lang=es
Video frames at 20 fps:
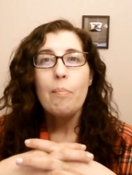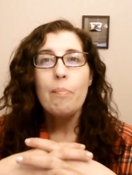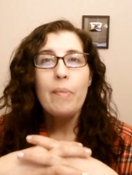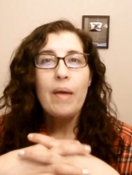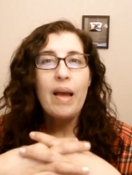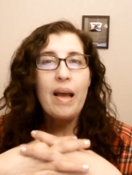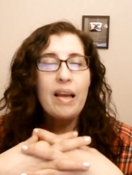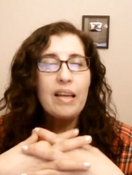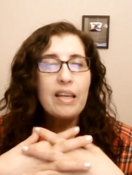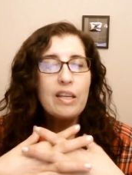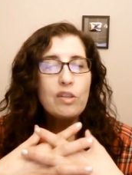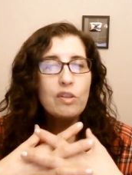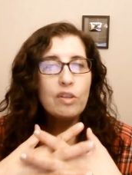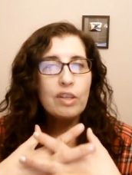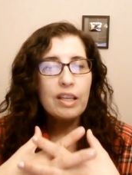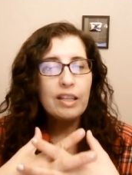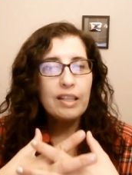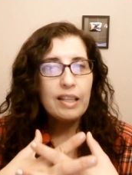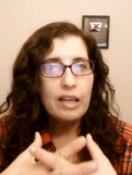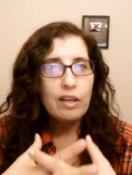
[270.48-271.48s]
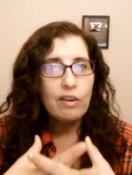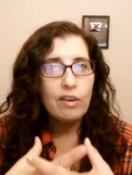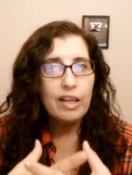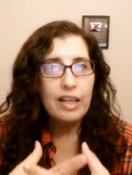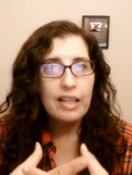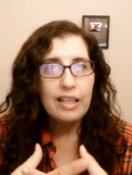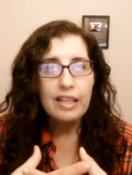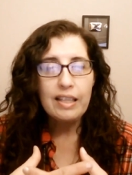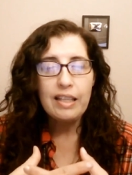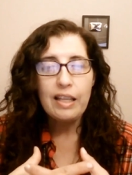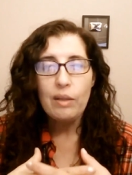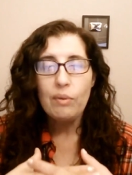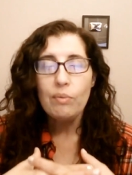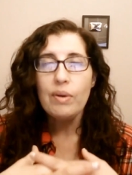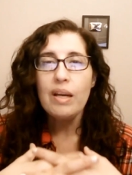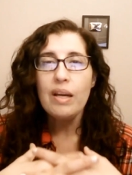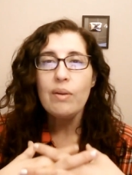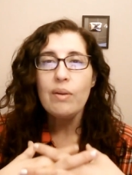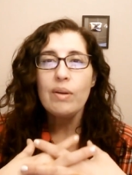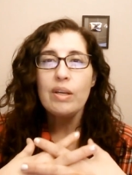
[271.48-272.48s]
a aquellos que están con la dieta
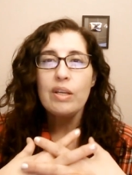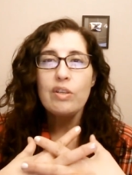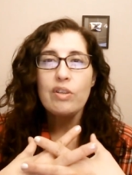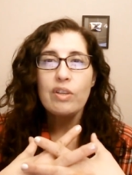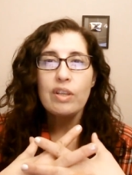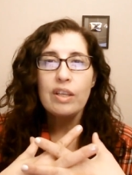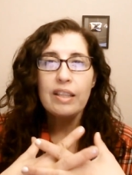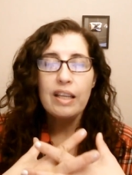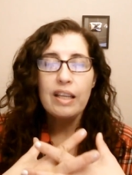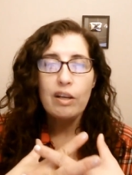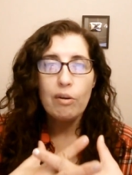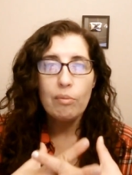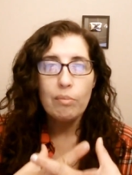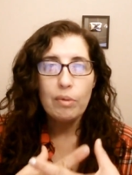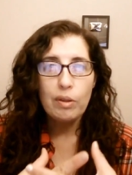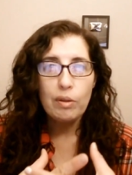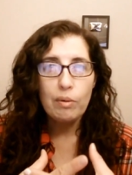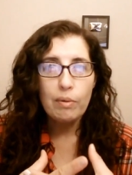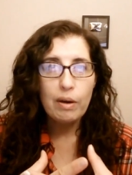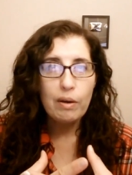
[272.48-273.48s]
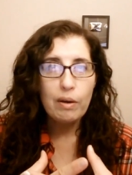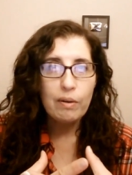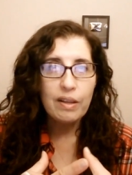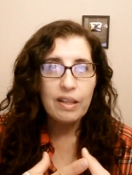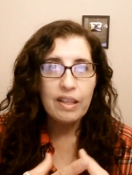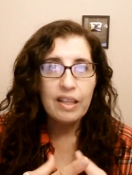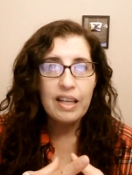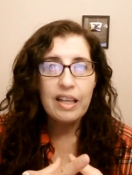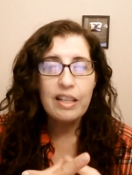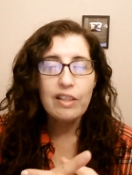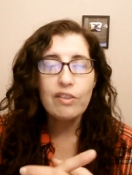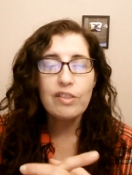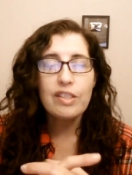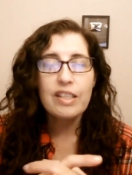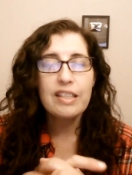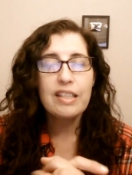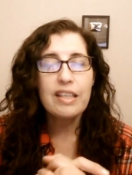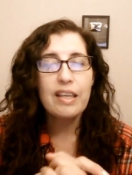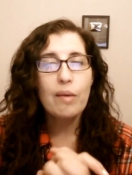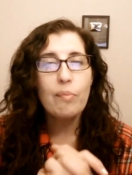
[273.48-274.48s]
Dukan o aquellos que están comiendo bajo en hidratos,
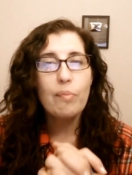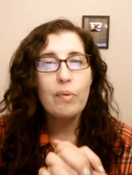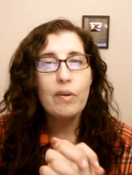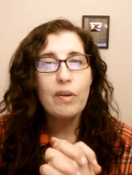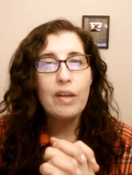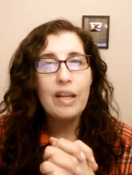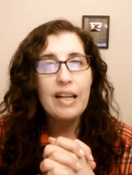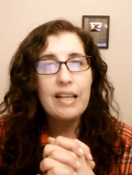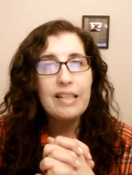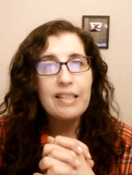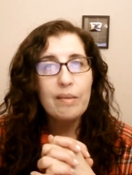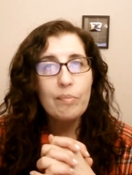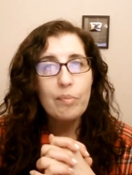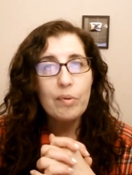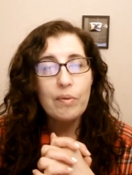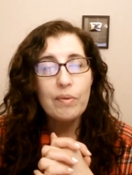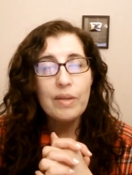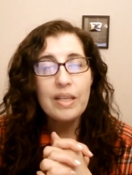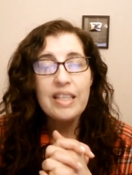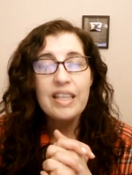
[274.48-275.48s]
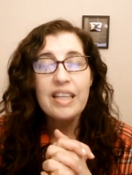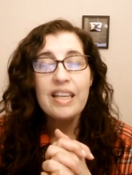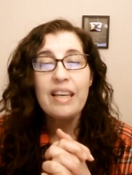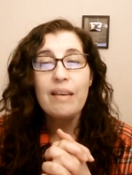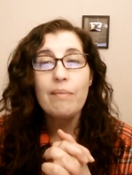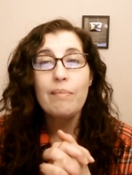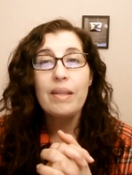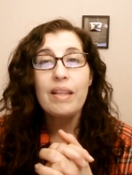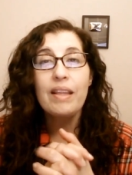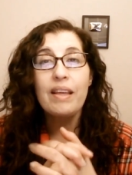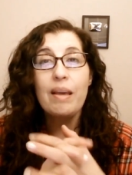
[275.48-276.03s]
así que espero que las aprovechen, que